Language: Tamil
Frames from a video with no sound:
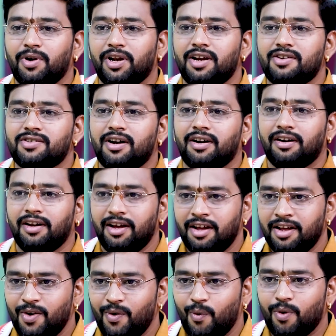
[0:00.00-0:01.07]
ஒரே ஷாட்டில்
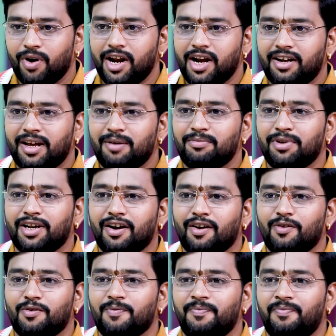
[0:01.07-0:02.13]
ஒரே டைமில் நடக்கும்